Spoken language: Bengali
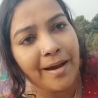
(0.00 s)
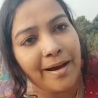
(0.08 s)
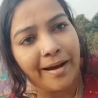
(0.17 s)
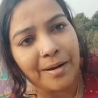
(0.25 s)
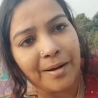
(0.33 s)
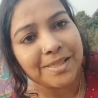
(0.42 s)
আর
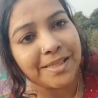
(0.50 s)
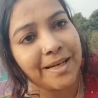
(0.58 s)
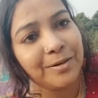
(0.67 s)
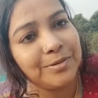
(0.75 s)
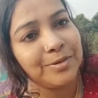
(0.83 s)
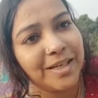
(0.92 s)
আমার ছেলে
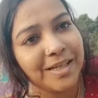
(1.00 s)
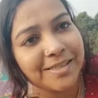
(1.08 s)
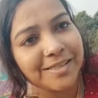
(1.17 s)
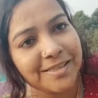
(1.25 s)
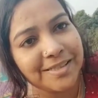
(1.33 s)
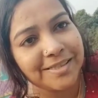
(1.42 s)
এখন চলে যাচ্ছে
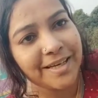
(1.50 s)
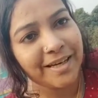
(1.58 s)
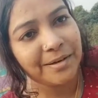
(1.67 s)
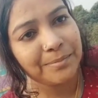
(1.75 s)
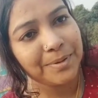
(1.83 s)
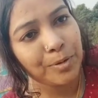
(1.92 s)
নিচে আর
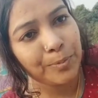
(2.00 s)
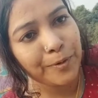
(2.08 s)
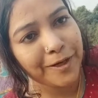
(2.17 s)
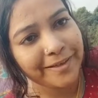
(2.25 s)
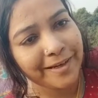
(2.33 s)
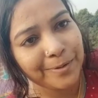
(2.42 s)
আমি ওপরে
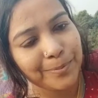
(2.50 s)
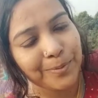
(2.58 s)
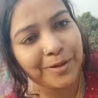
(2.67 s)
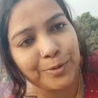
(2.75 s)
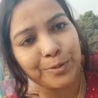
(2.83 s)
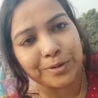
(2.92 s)
থাকবো
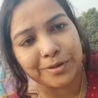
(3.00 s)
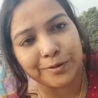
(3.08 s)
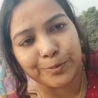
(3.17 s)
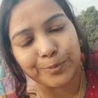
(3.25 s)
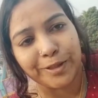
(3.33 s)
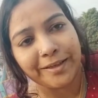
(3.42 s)
একটু রোদ টোদ
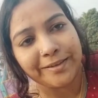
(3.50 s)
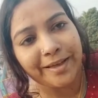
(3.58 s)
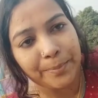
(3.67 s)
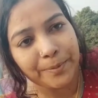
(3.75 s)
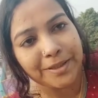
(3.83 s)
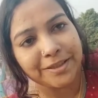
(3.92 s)
পুইয়ে
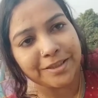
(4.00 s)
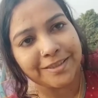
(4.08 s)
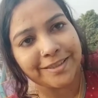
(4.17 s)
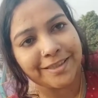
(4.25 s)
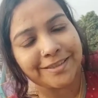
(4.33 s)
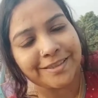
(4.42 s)
তারপরে নিচে
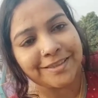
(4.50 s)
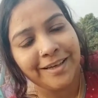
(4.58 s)
যাচ্ছি